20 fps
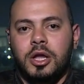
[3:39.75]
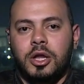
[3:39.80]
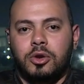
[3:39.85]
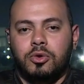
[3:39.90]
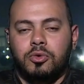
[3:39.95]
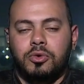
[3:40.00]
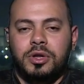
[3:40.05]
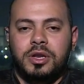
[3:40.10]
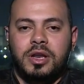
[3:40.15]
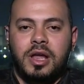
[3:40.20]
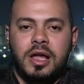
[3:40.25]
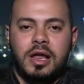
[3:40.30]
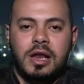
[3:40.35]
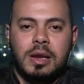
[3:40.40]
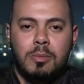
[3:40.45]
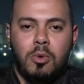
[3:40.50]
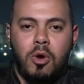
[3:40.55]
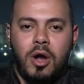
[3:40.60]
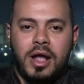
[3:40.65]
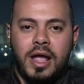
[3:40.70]
انه هنا
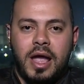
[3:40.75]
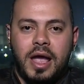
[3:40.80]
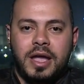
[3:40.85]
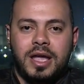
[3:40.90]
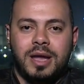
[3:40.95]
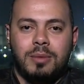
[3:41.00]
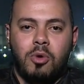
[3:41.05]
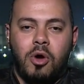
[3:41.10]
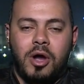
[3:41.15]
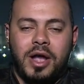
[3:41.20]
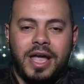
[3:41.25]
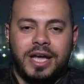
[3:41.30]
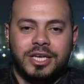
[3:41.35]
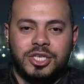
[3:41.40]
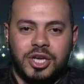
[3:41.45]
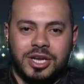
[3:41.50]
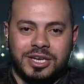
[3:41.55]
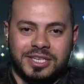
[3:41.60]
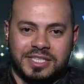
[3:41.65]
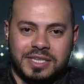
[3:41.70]
المواجهه هي مواجهه
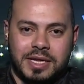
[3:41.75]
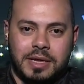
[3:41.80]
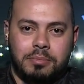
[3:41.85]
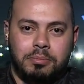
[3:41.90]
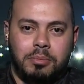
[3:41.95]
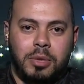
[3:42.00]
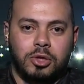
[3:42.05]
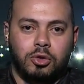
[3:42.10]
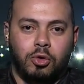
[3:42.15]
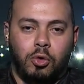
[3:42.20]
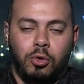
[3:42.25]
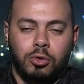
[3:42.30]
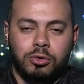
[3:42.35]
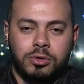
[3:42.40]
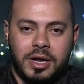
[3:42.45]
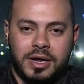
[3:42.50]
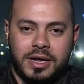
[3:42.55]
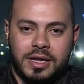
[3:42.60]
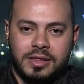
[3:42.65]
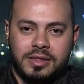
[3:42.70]
شرسه
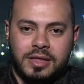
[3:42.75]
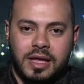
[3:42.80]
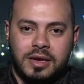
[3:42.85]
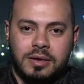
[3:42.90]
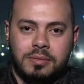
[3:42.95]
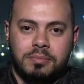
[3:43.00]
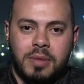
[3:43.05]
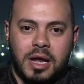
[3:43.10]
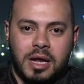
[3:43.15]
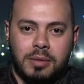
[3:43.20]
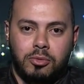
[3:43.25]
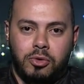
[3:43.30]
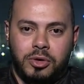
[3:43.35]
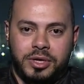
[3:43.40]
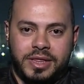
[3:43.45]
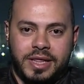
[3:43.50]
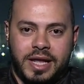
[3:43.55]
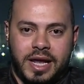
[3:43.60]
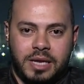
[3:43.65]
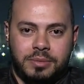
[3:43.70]
مضغوطه جدا
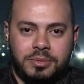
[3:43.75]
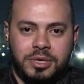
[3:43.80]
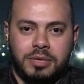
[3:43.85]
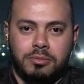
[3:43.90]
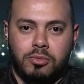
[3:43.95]
مجموعه لاعبين